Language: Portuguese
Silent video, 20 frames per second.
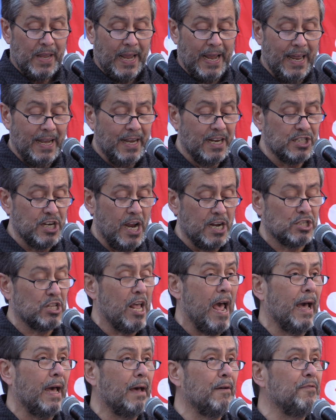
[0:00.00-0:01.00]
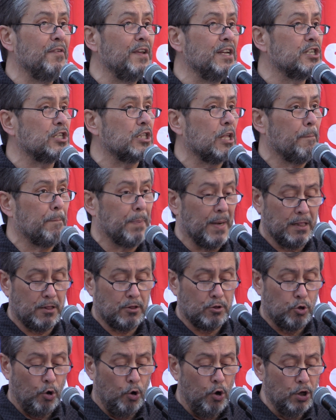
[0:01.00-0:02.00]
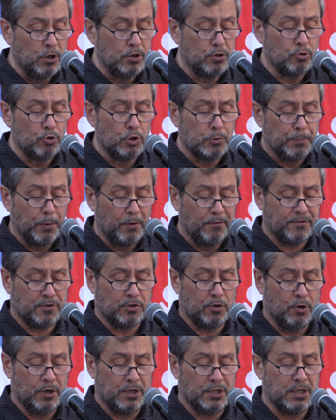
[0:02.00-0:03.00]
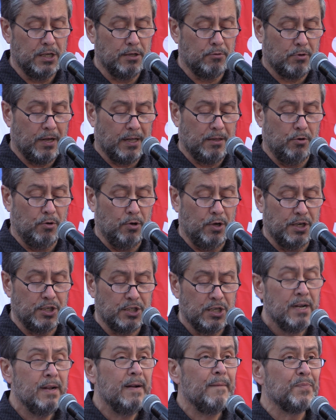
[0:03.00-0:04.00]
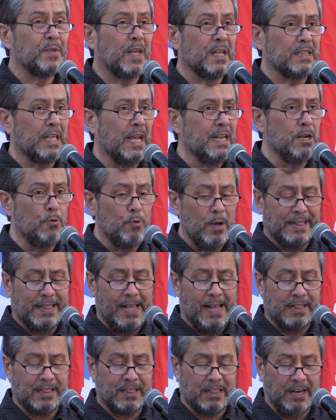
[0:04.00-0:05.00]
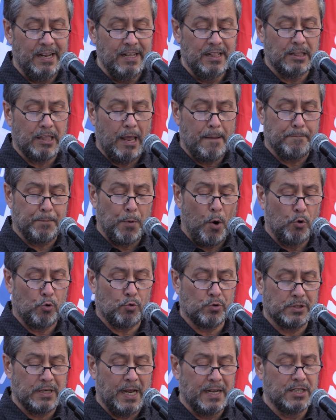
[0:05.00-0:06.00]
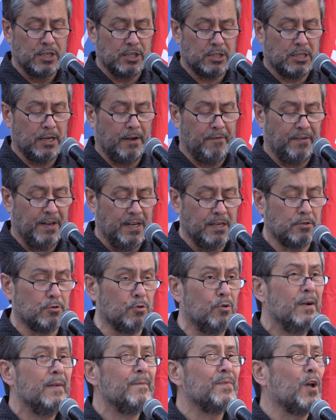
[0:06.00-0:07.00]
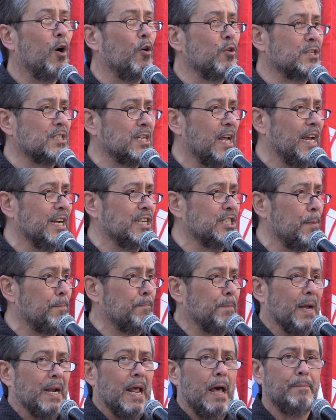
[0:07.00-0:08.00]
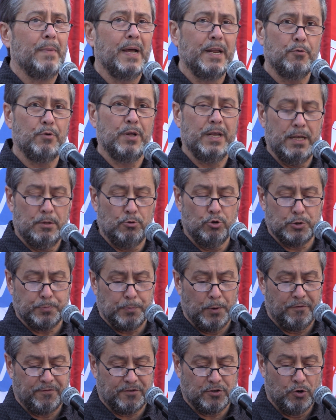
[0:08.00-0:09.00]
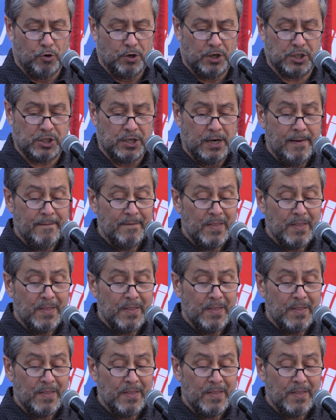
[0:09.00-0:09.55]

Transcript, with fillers: ela já está revista para todos os professores e educadores que tenham até 30 e poucos anos de serviço, ou seja, para a maioria dos professores.